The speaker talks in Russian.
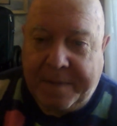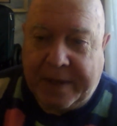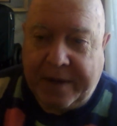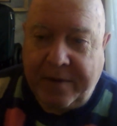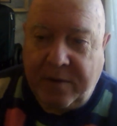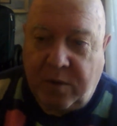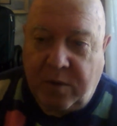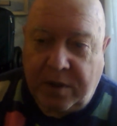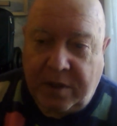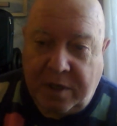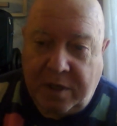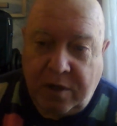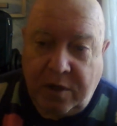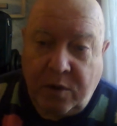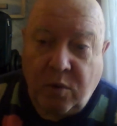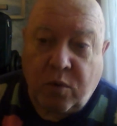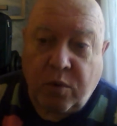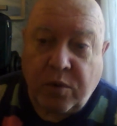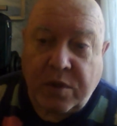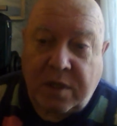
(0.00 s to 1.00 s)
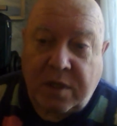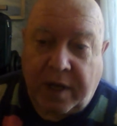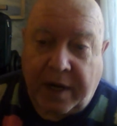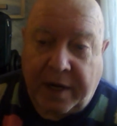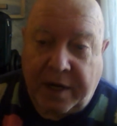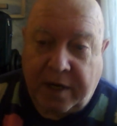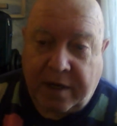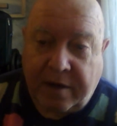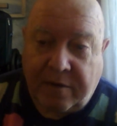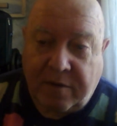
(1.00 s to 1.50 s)
Вот. И, и у
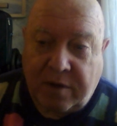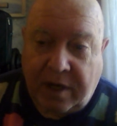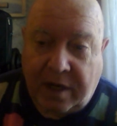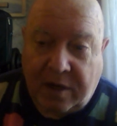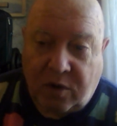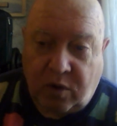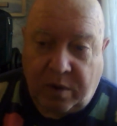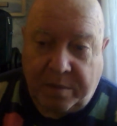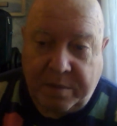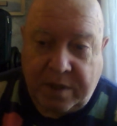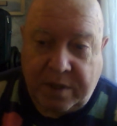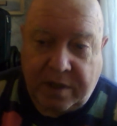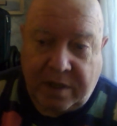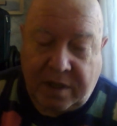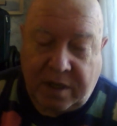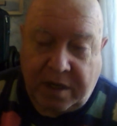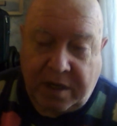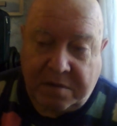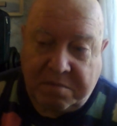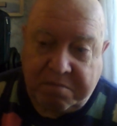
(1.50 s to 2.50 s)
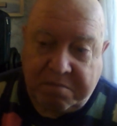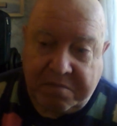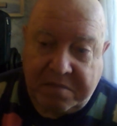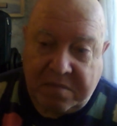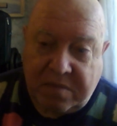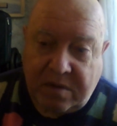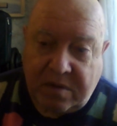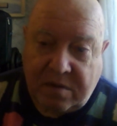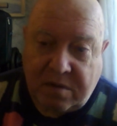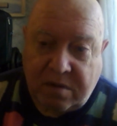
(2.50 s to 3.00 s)
кустарников кору обдирают.
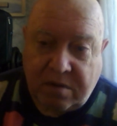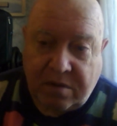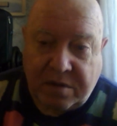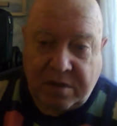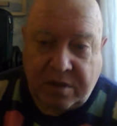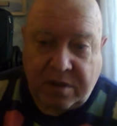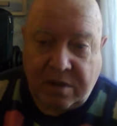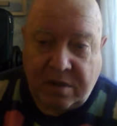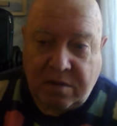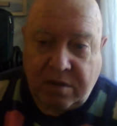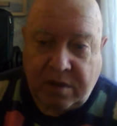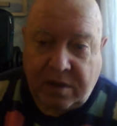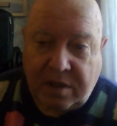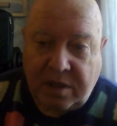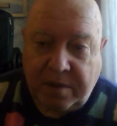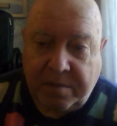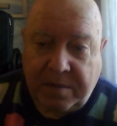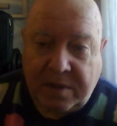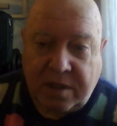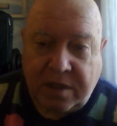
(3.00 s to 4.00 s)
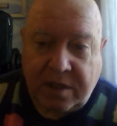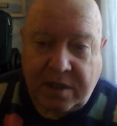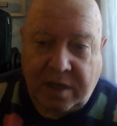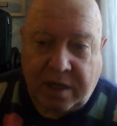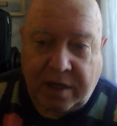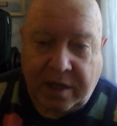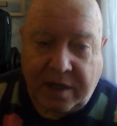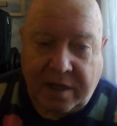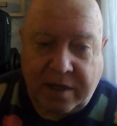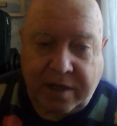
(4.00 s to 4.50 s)
Слушайте, ну это
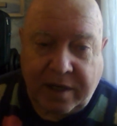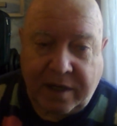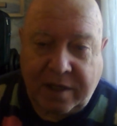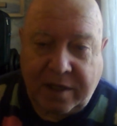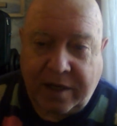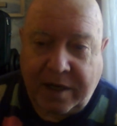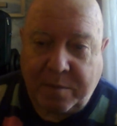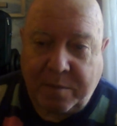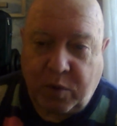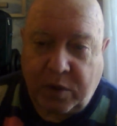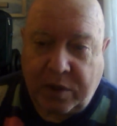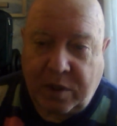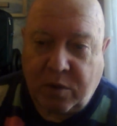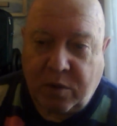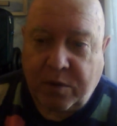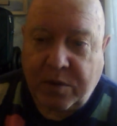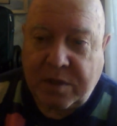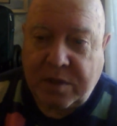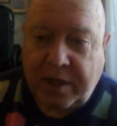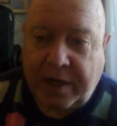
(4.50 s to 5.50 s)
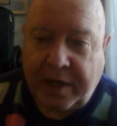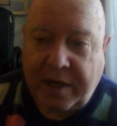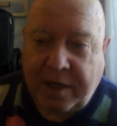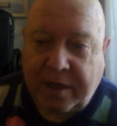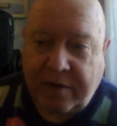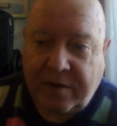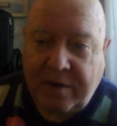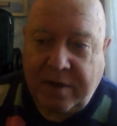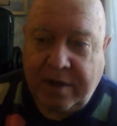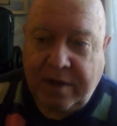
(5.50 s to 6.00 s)
неблагодарная какая-то работа у
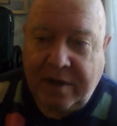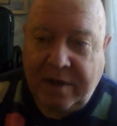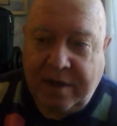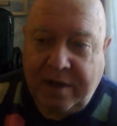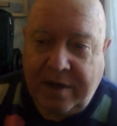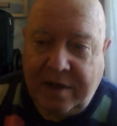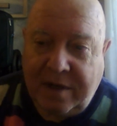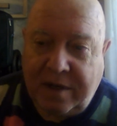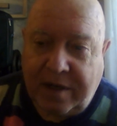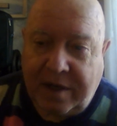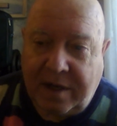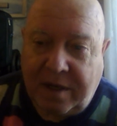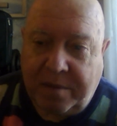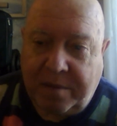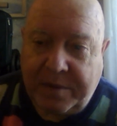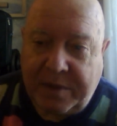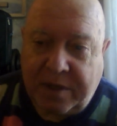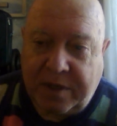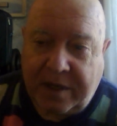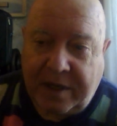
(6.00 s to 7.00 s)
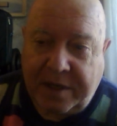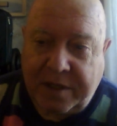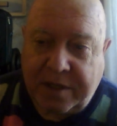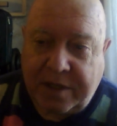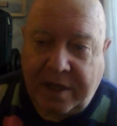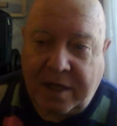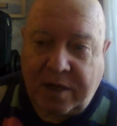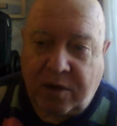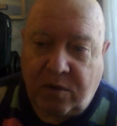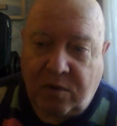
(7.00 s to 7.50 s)
кустарников а, обдирать
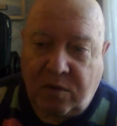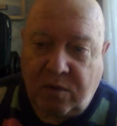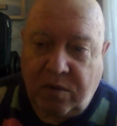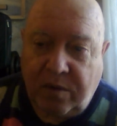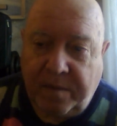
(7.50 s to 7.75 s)
кору.